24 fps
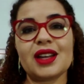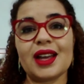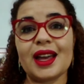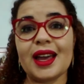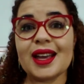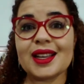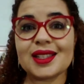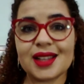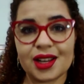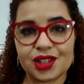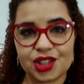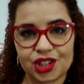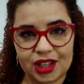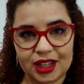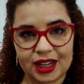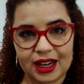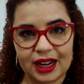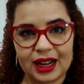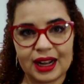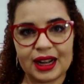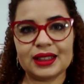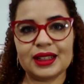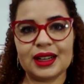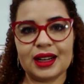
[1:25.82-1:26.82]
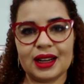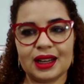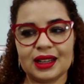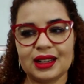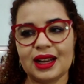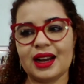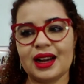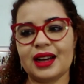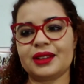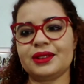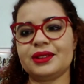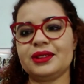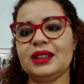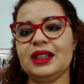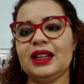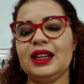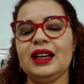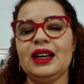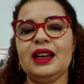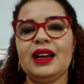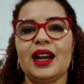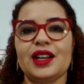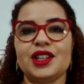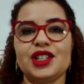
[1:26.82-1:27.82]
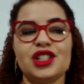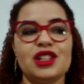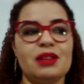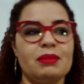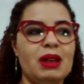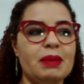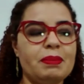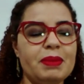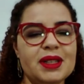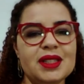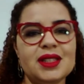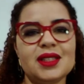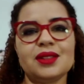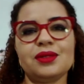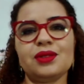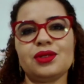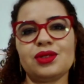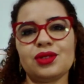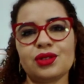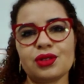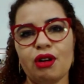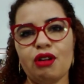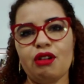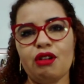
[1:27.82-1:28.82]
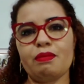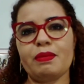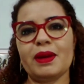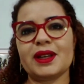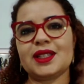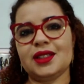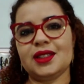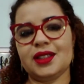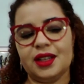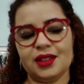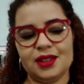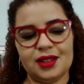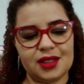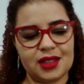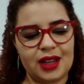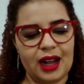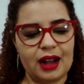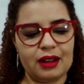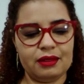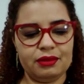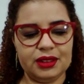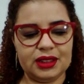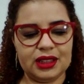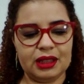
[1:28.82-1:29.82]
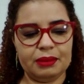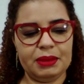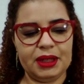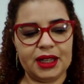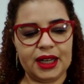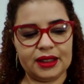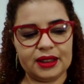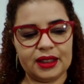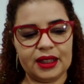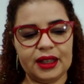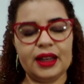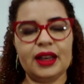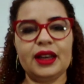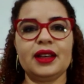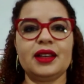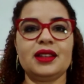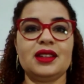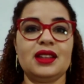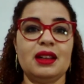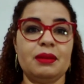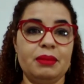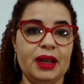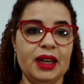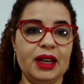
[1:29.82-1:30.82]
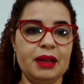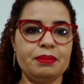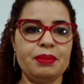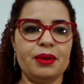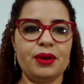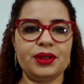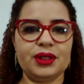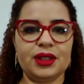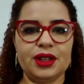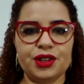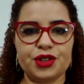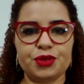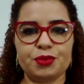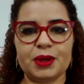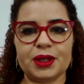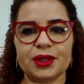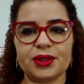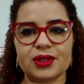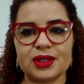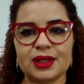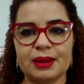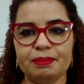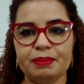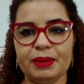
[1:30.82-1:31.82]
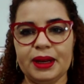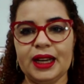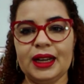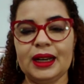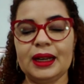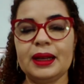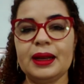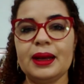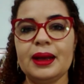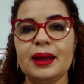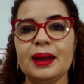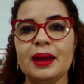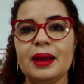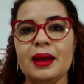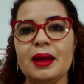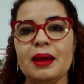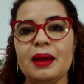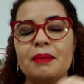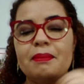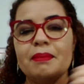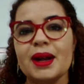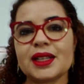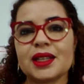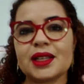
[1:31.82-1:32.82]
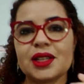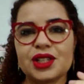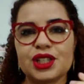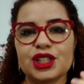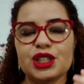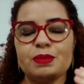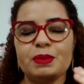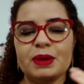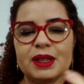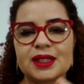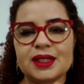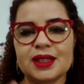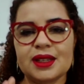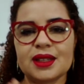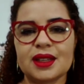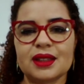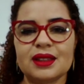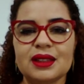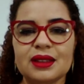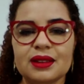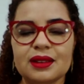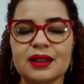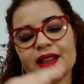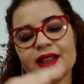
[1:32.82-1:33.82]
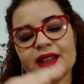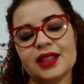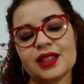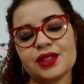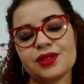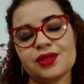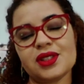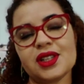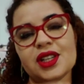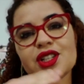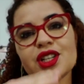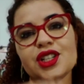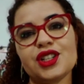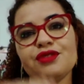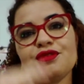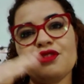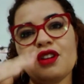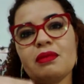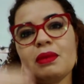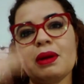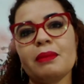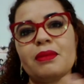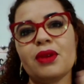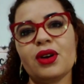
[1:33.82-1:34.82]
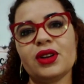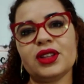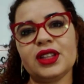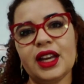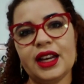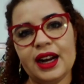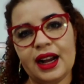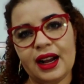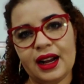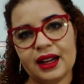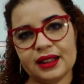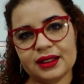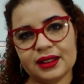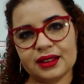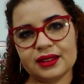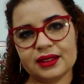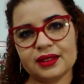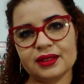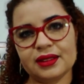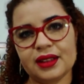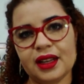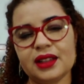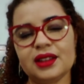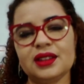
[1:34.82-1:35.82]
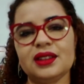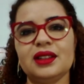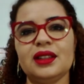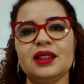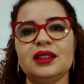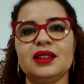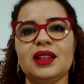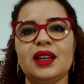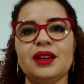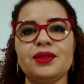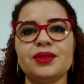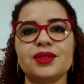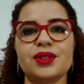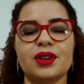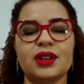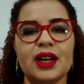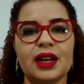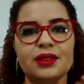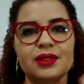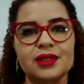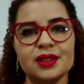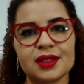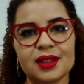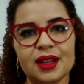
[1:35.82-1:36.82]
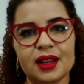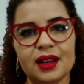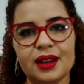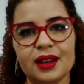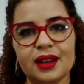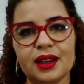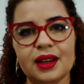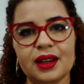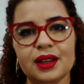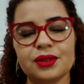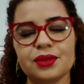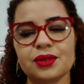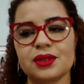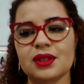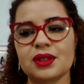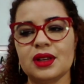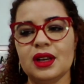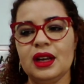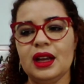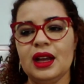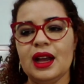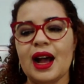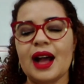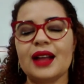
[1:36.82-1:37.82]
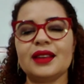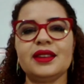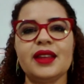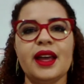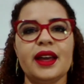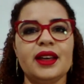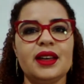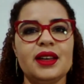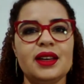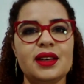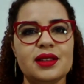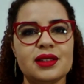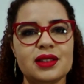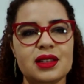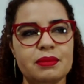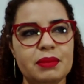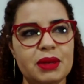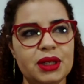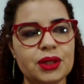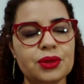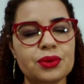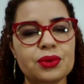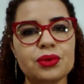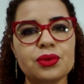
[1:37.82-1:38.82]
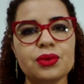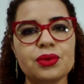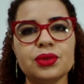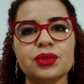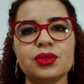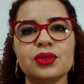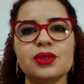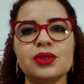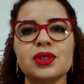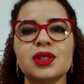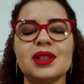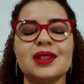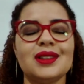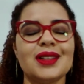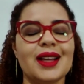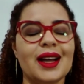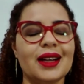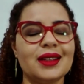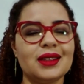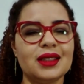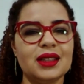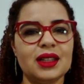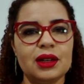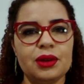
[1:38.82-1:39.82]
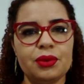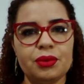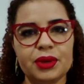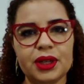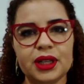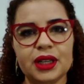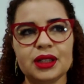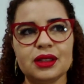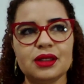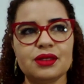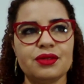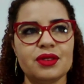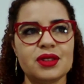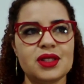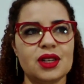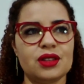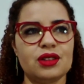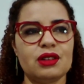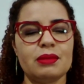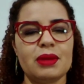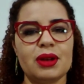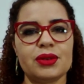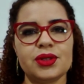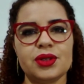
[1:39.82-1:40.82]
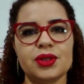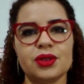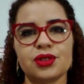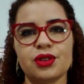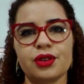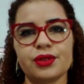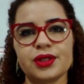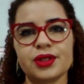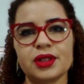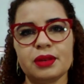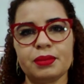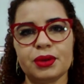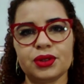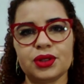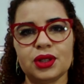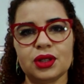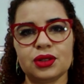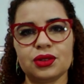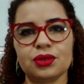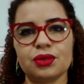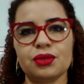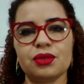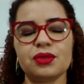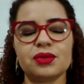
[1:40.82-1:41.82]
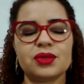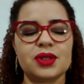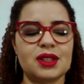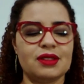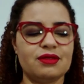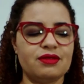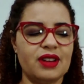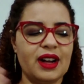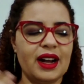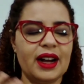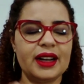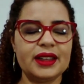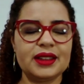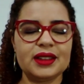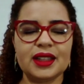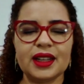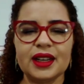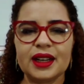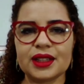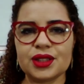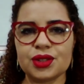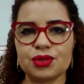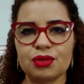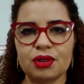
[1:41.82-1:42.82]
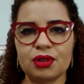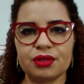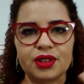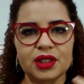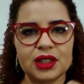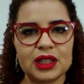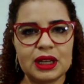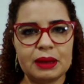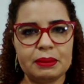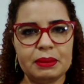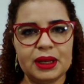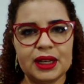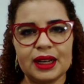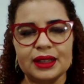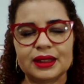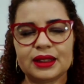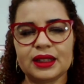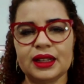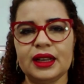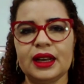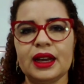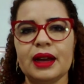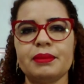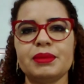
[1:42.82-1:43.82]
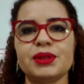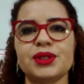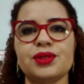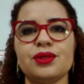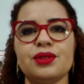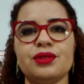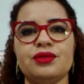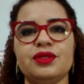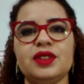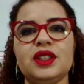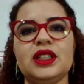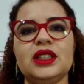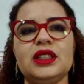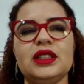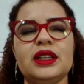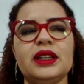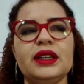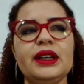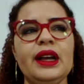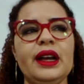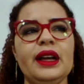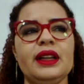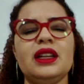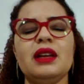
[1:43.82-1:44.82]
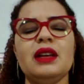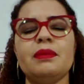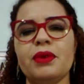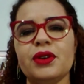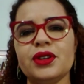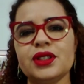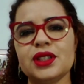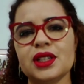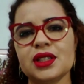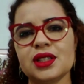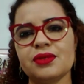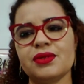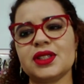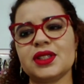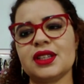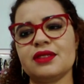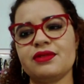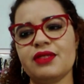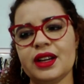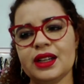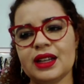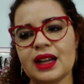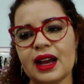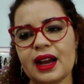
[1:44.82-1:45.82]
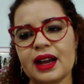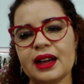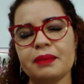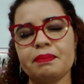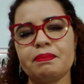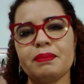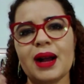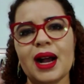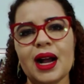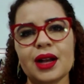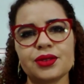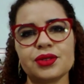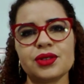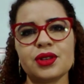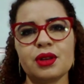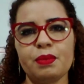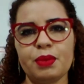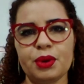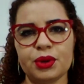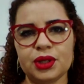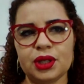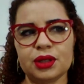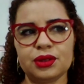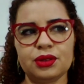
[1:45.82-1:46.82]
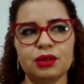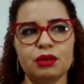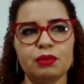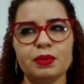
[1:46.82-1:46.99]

Exagerada, claro. A gente também precisa do sol para sintetizar a vitamina D, que também é importante para nossa pele. Mas a gente precisa que isso seja de forma moderada, né? Tem os horários certos, até 15 minutos, tá tranquilo, você tomar o seu sol sem protetor, você vai ter a sua vitamina D absorvida. Depois disso você vai lá e passa o seu protetor